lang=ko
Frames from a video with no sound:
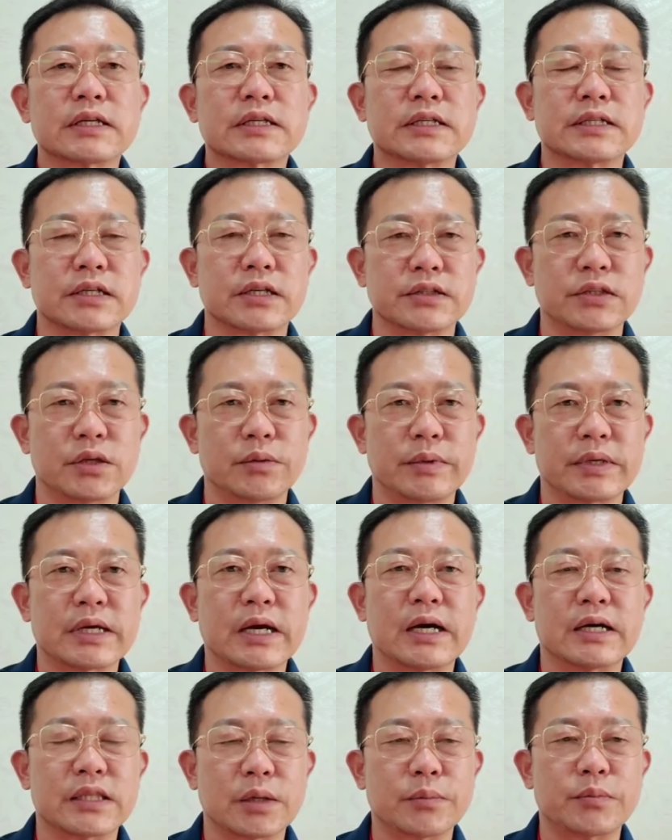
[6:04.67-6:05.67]
그런
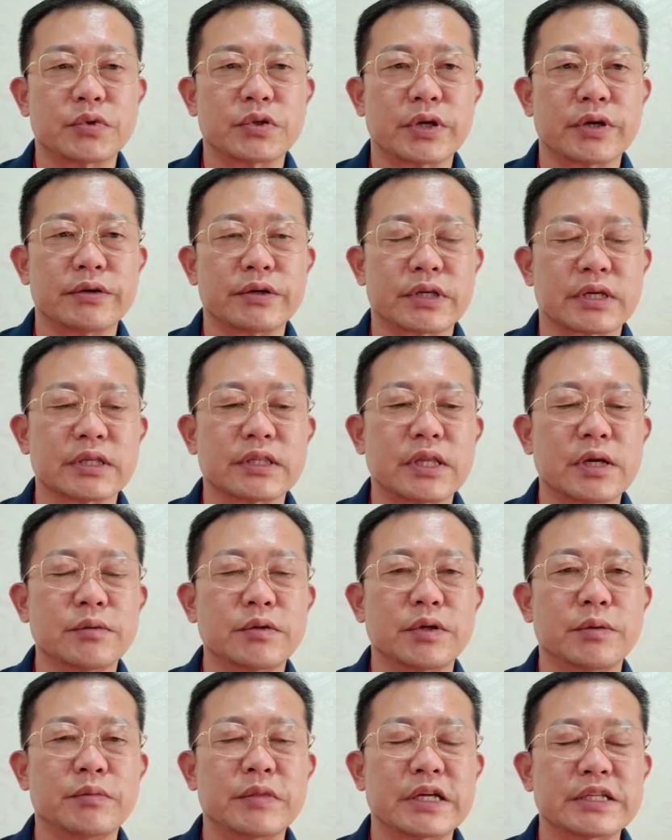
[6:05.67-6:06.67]
의미가 내포되어 있기
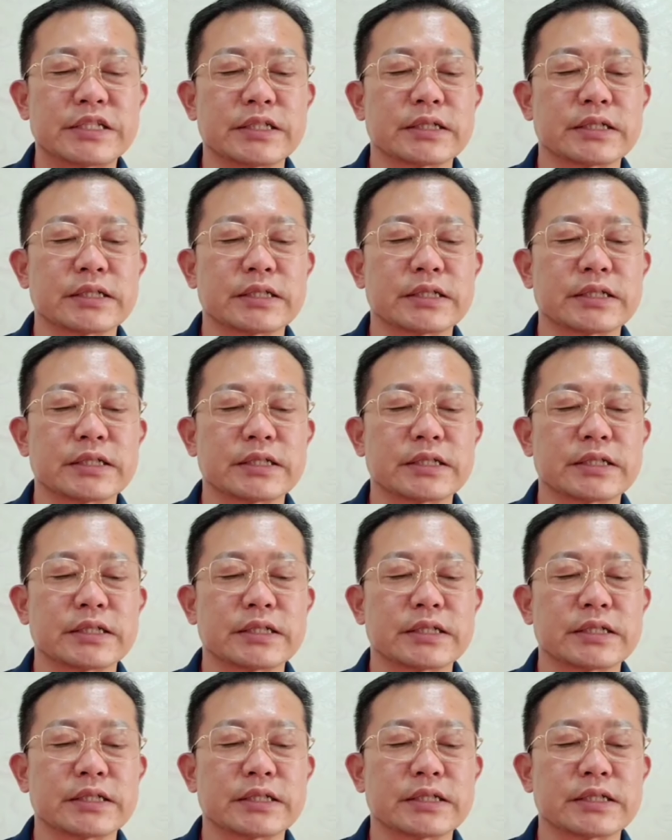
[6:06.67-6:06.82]
때문입니다.